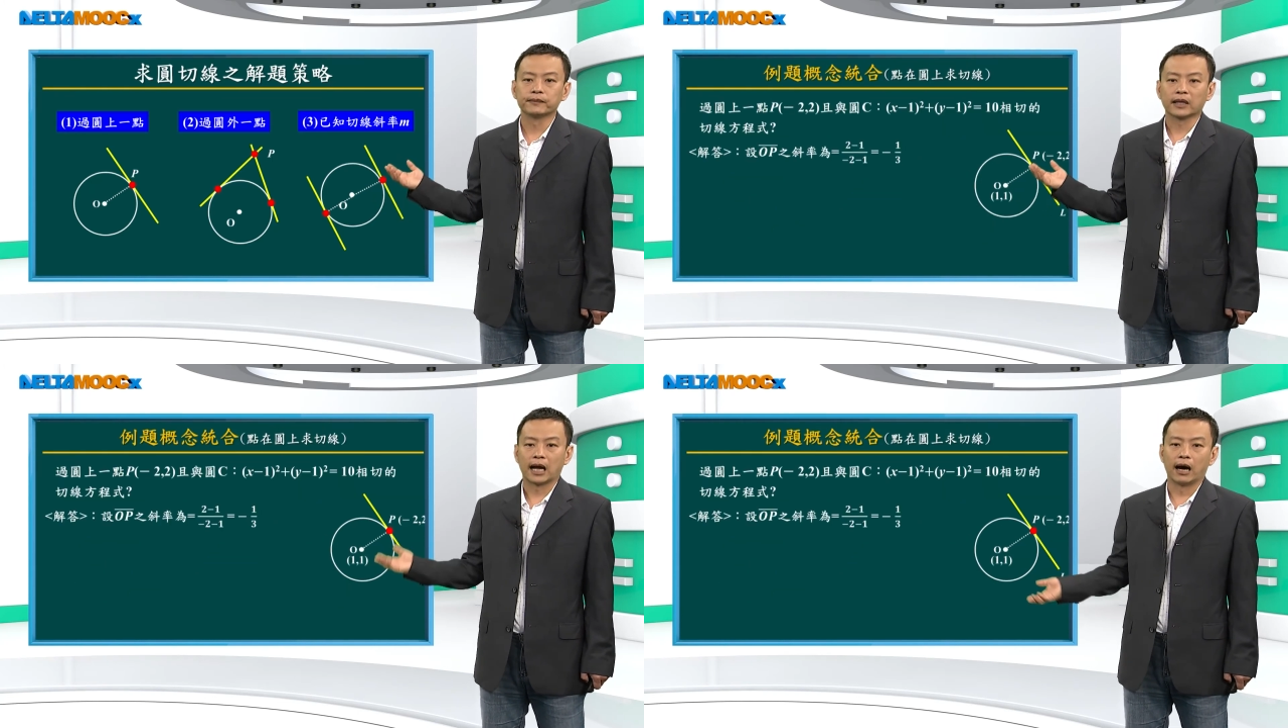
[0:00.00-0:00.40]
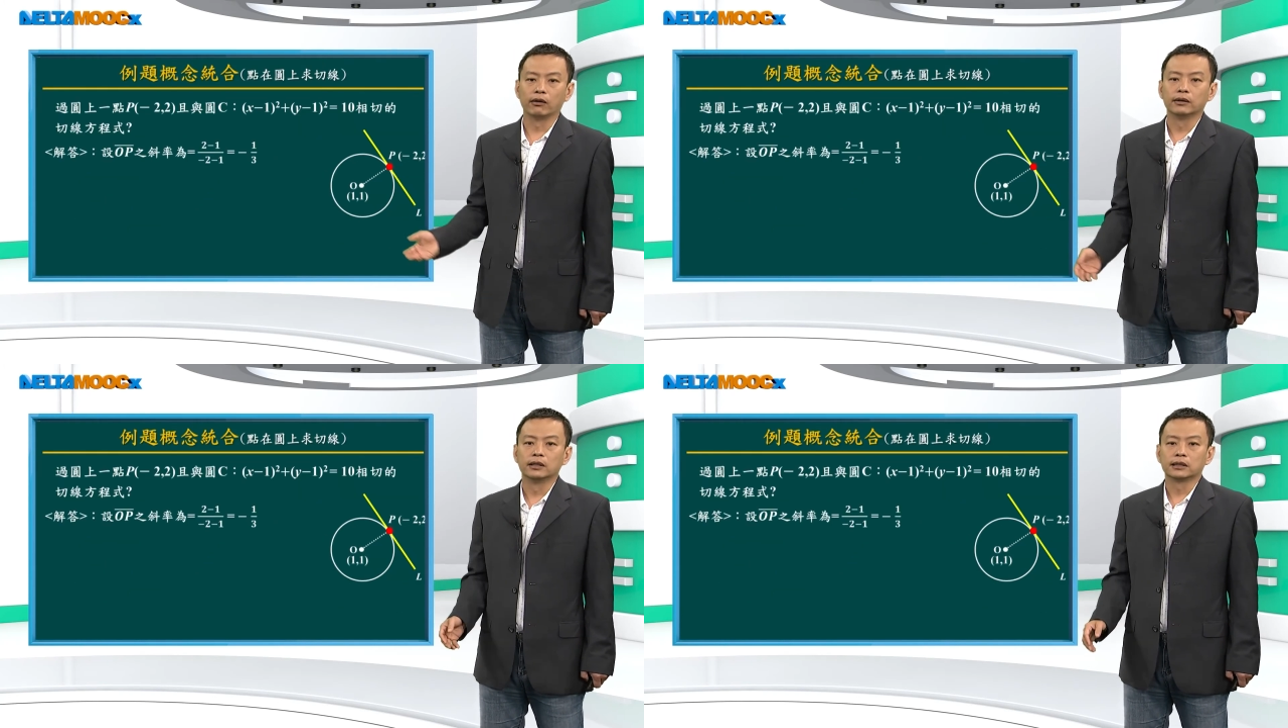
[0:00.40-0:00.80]

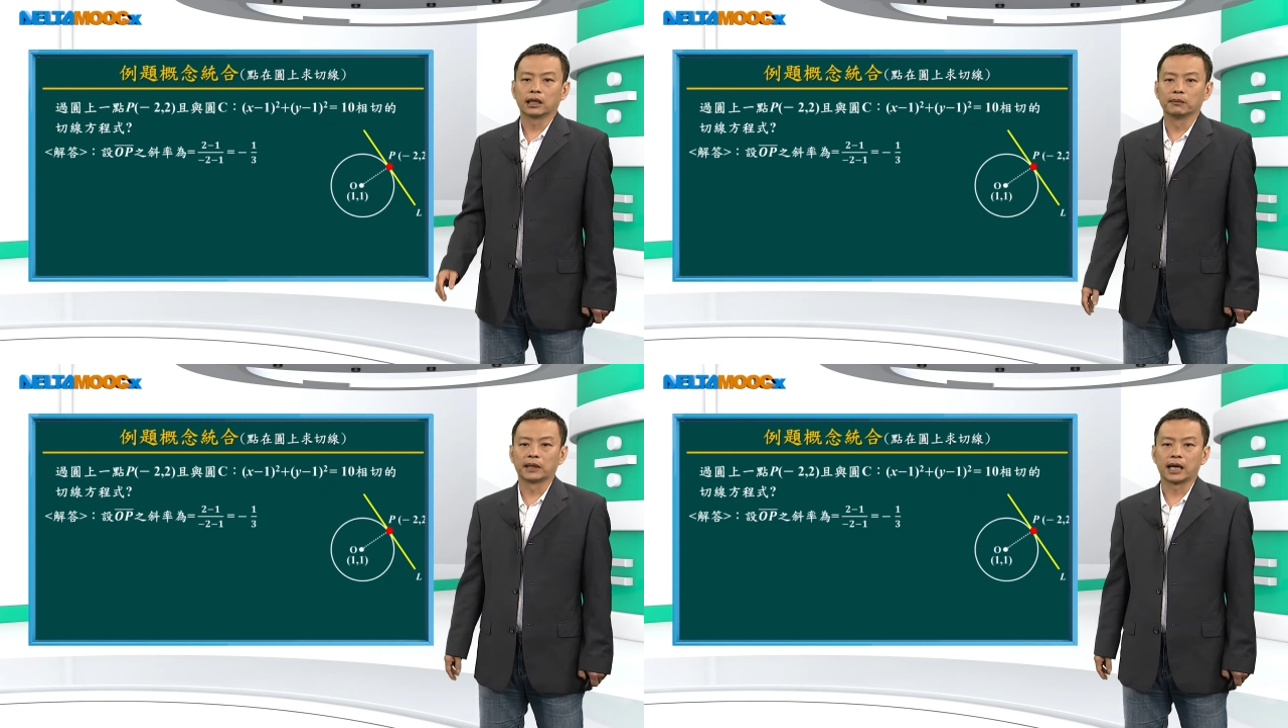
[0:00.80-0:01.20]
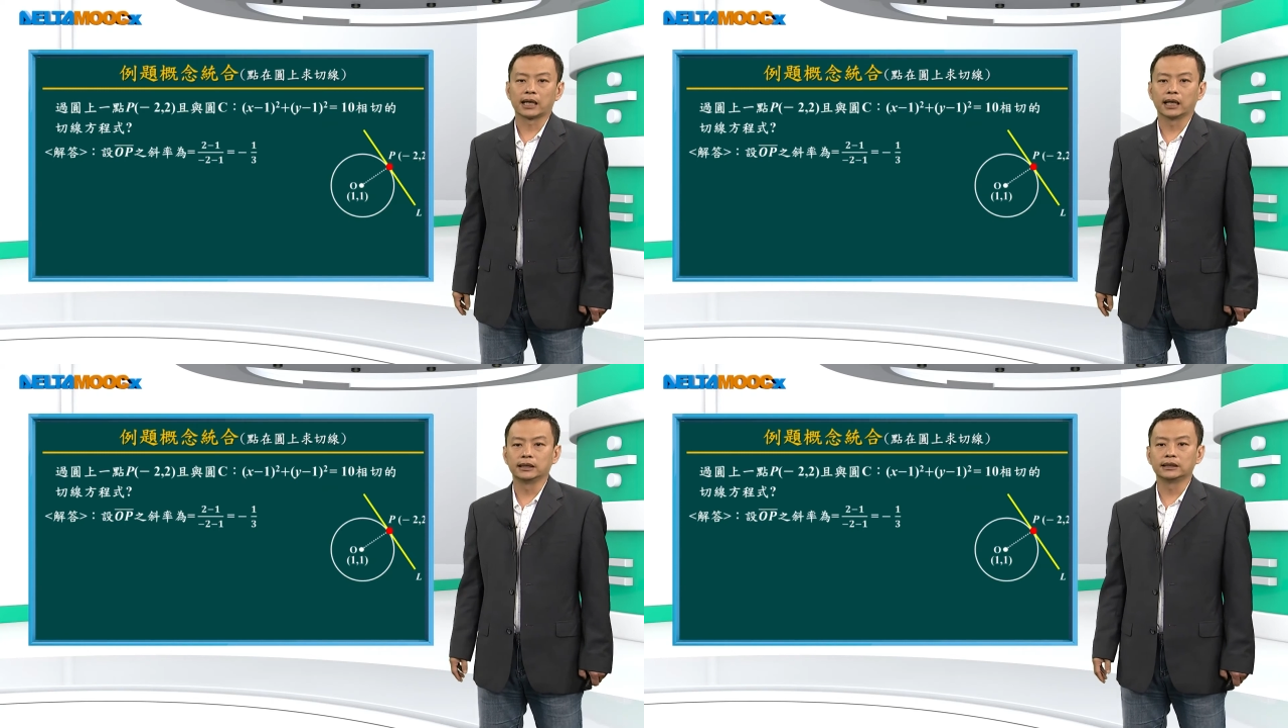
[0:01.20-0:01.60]
好，那我们来
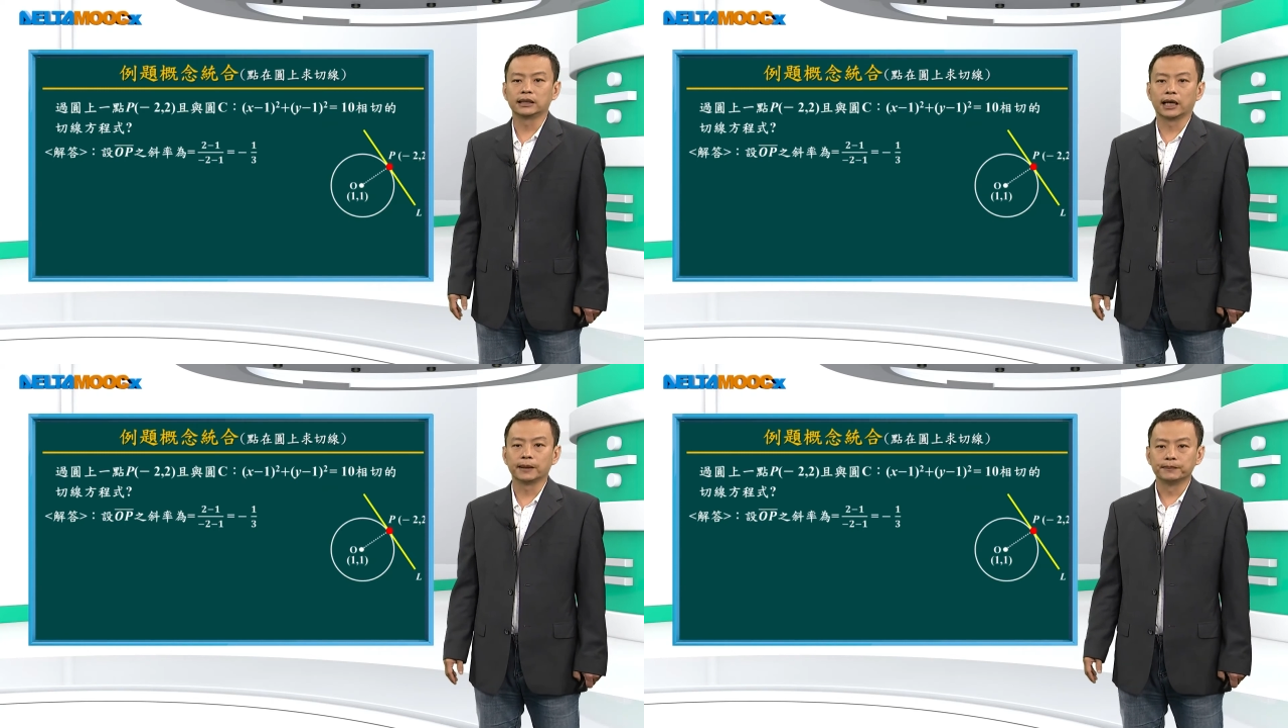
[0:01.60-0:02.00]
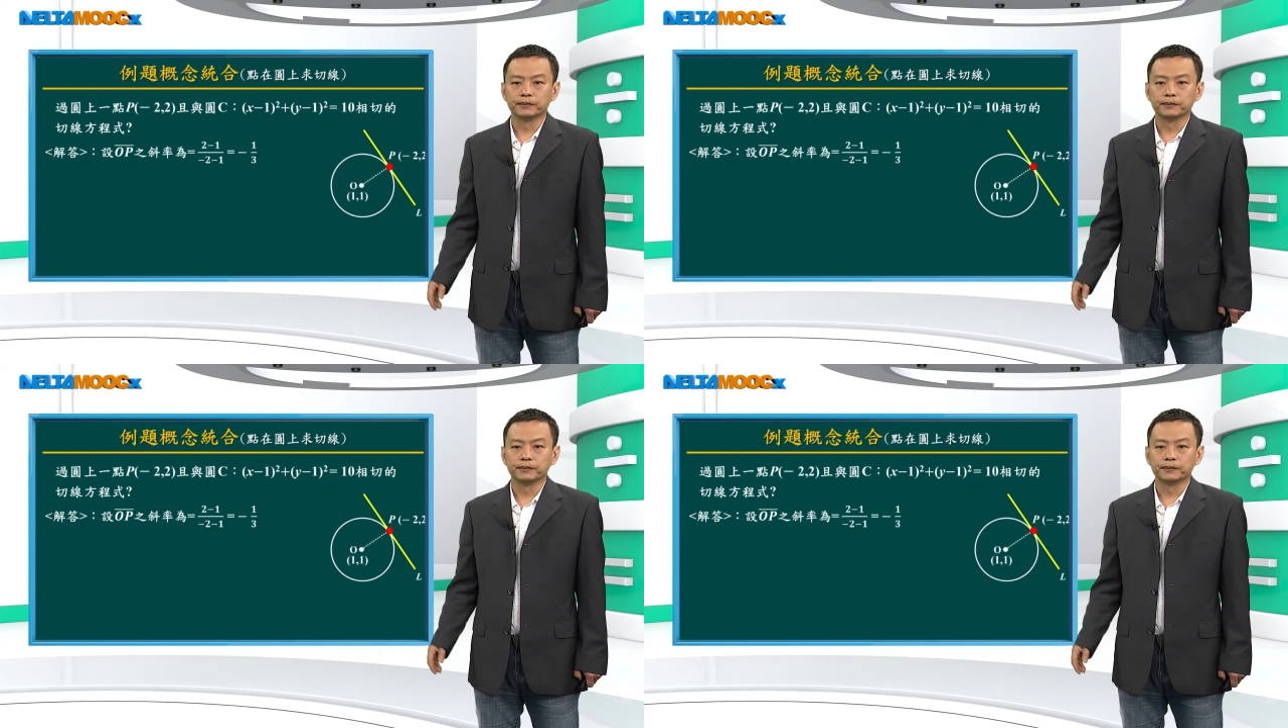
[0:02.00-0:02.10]
看一下